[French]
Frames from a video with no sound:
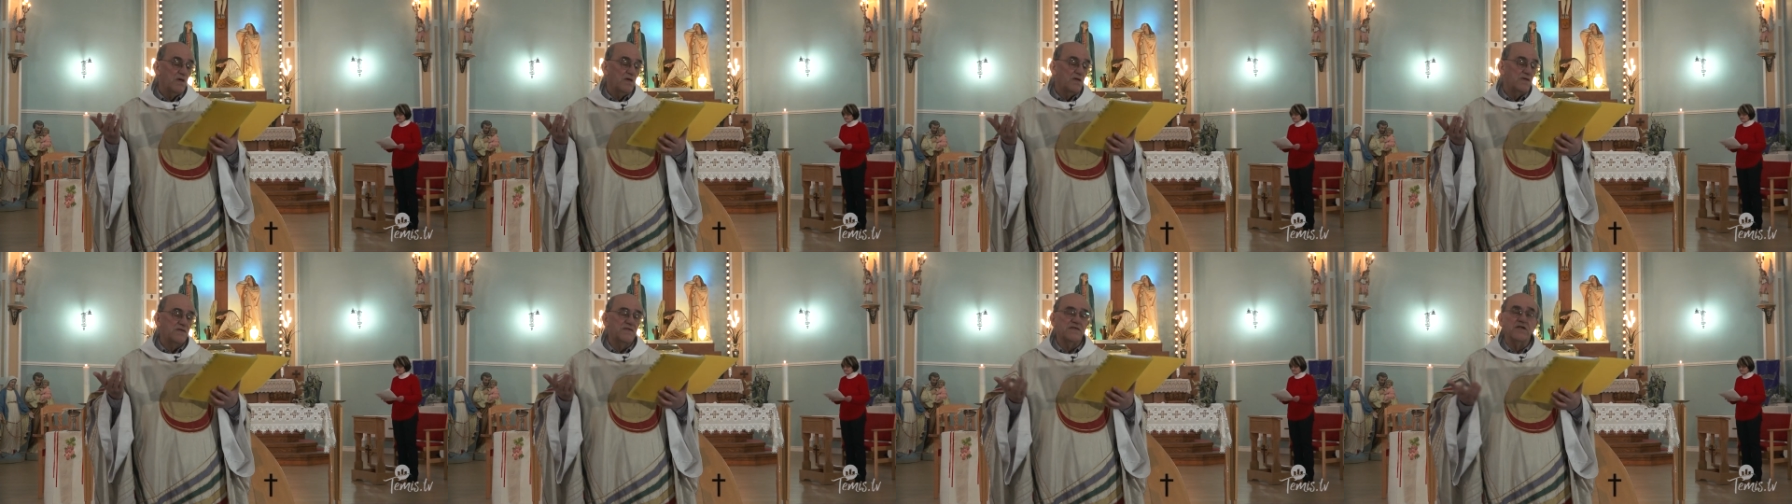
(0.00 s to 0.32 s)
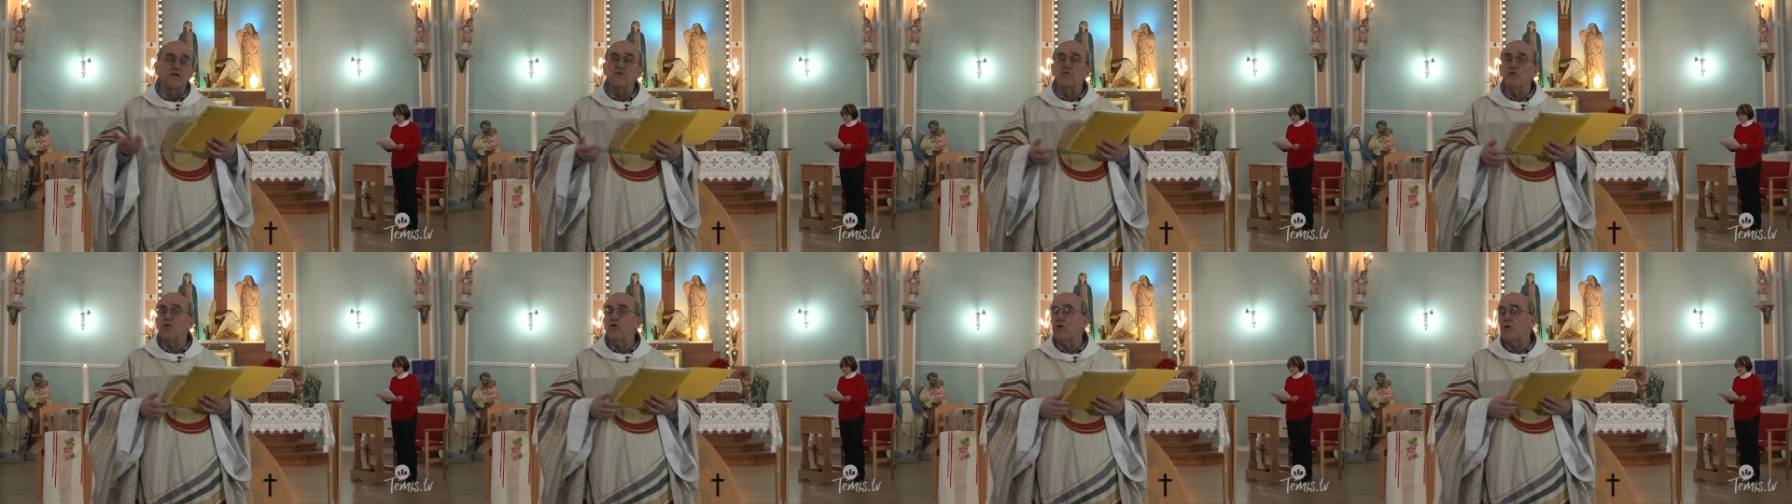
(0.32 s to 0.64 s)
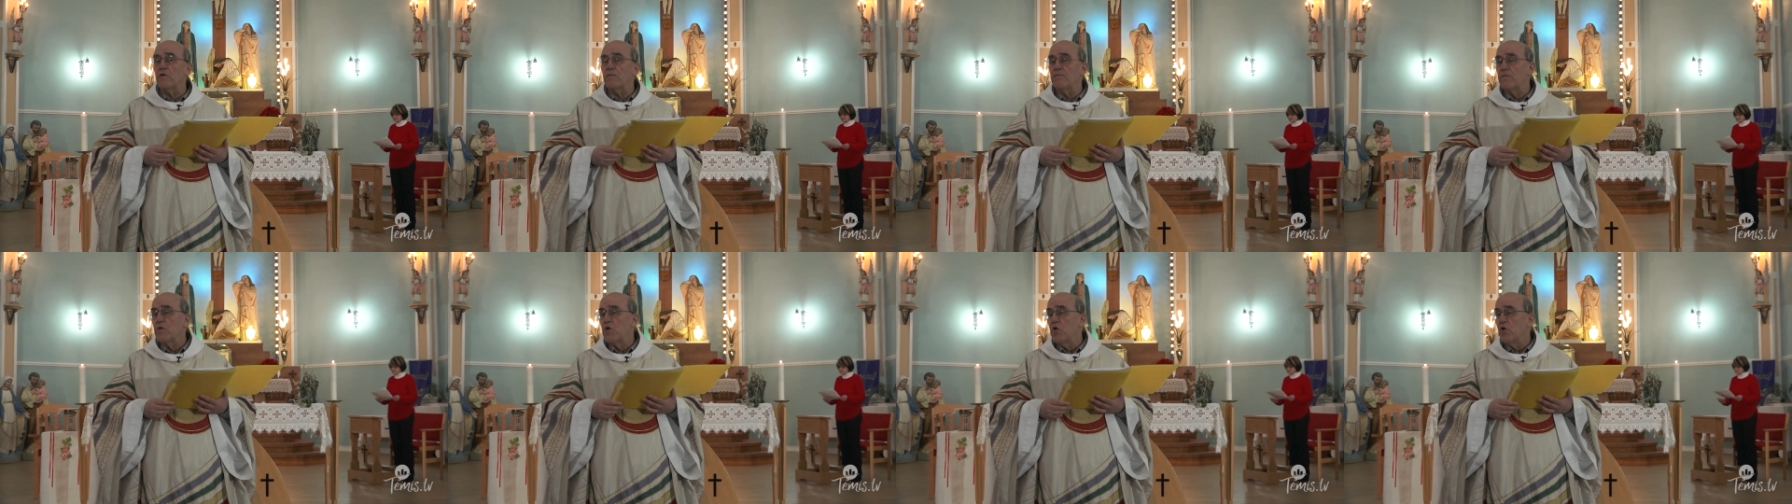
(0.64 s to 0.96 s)

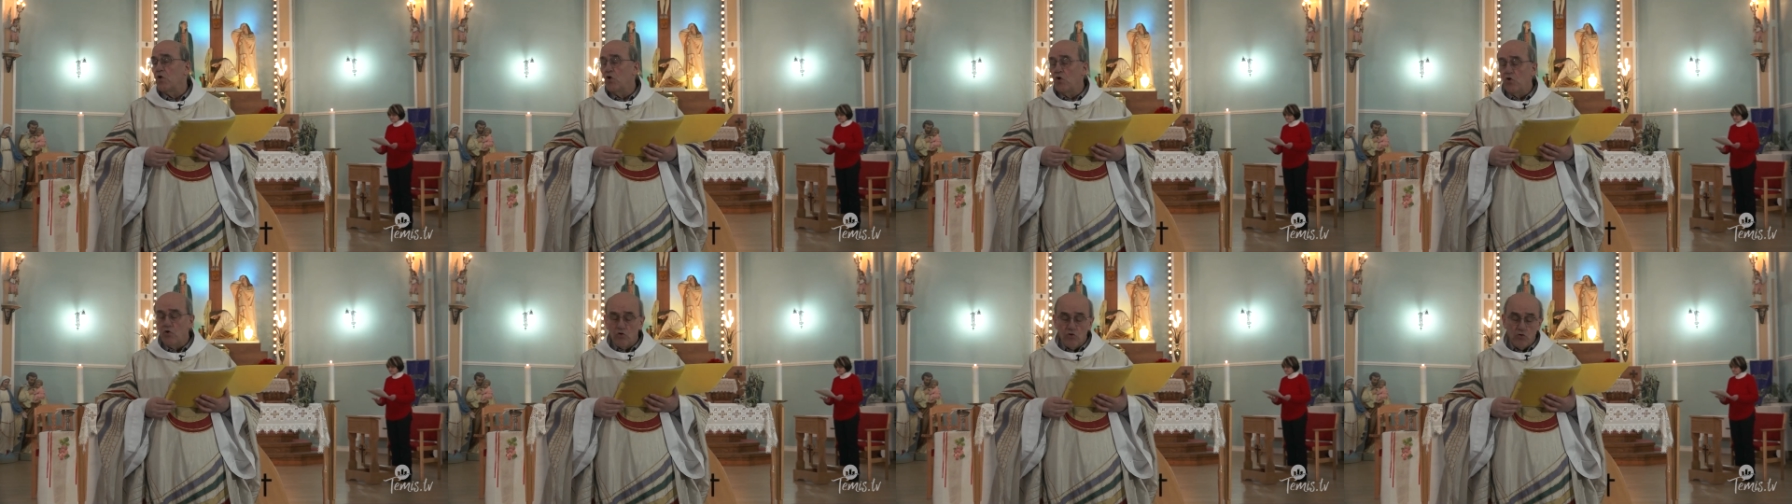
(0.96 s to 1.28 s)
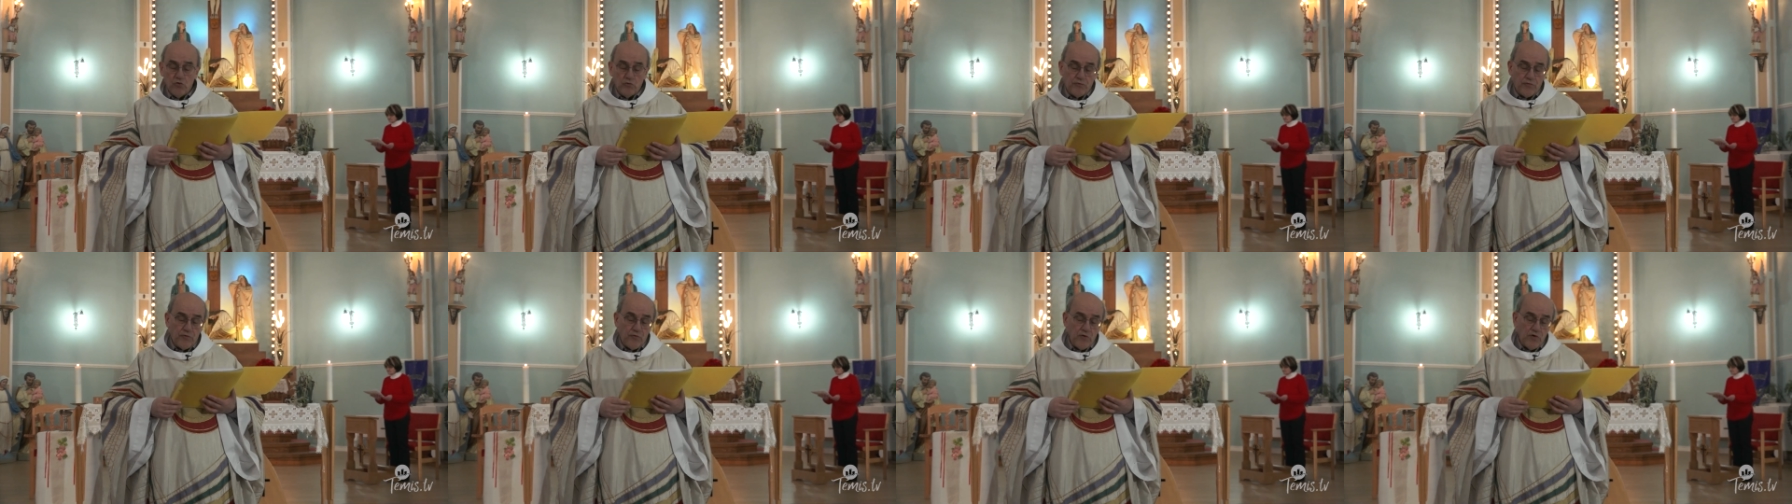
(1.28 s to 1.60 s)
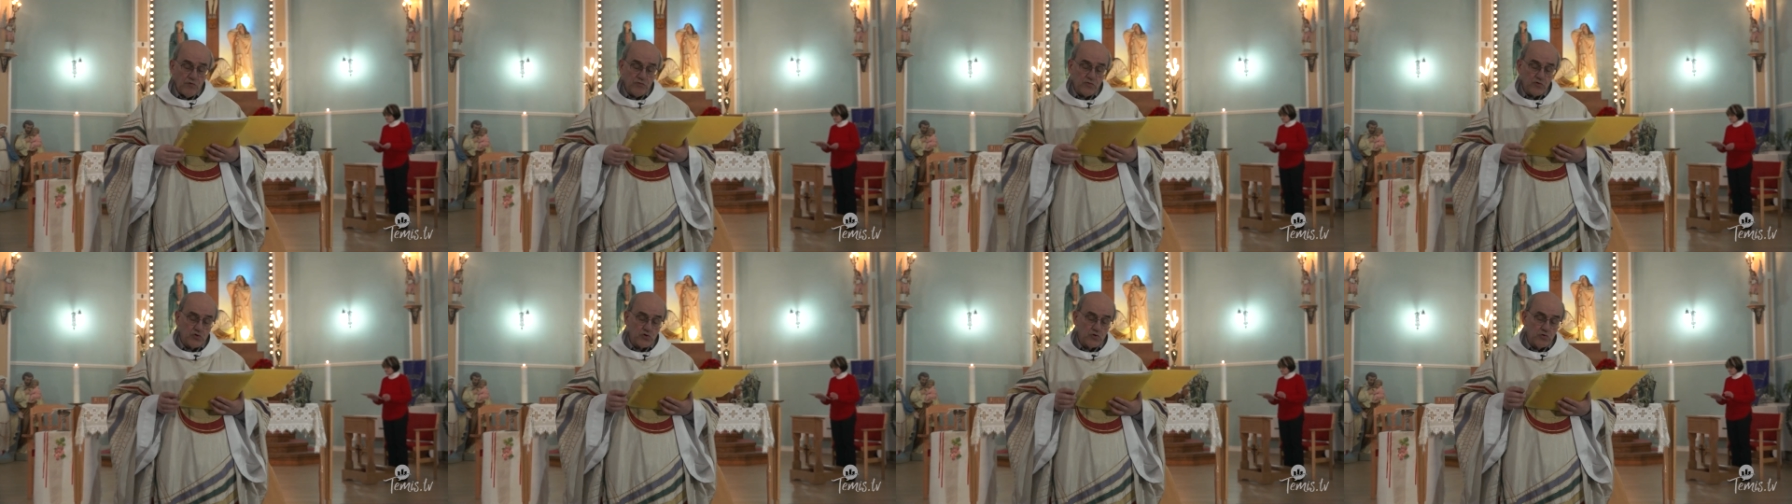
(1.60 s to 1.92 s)
Seigneur, au
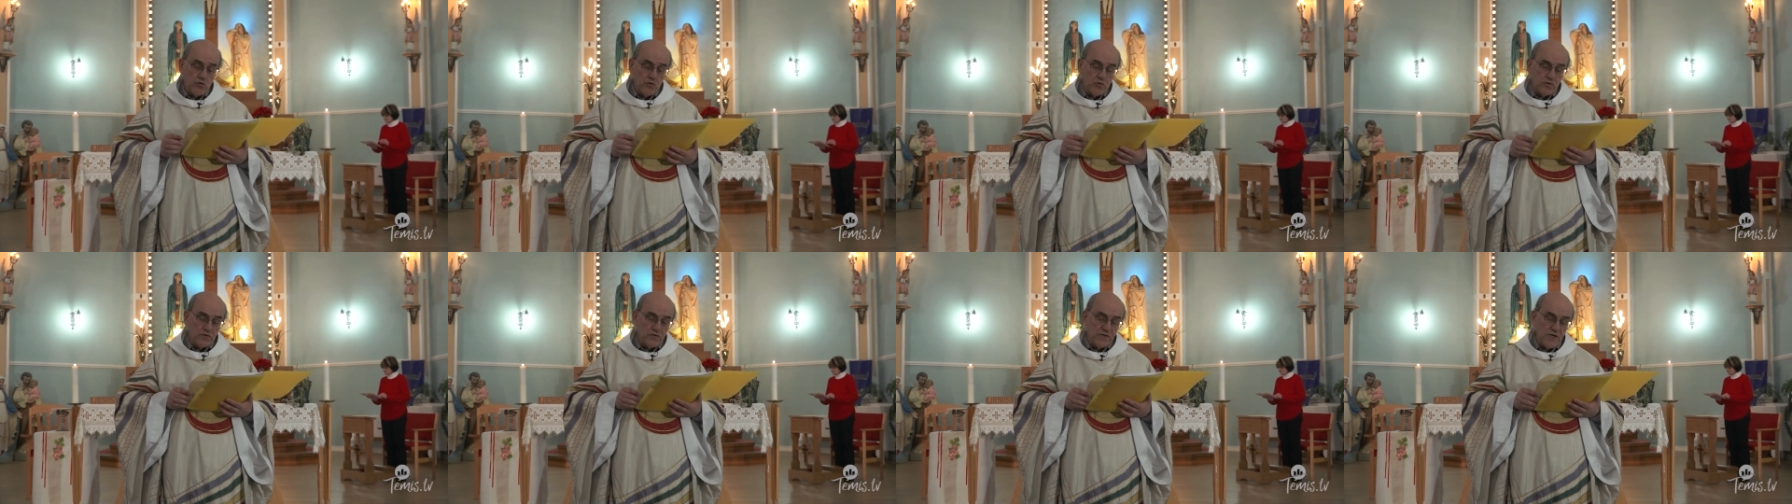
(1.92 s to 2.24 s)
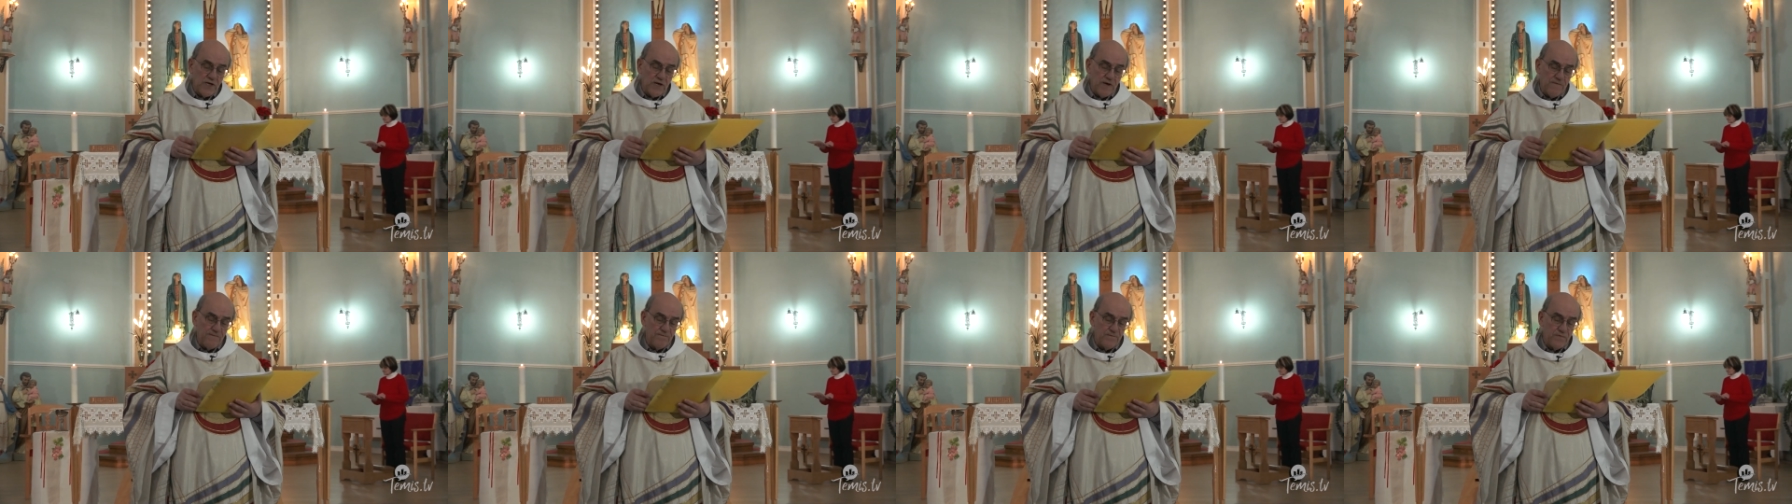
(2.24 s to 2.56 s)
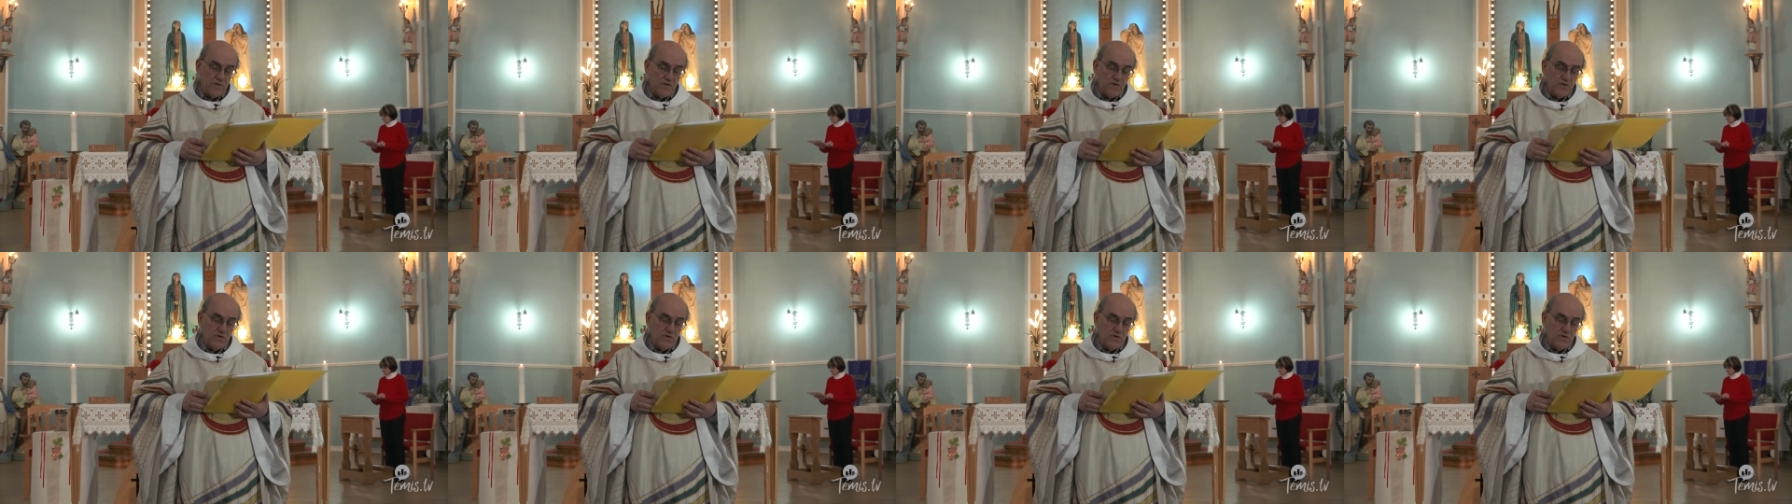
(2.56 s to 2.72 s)
fleuve Jourdain,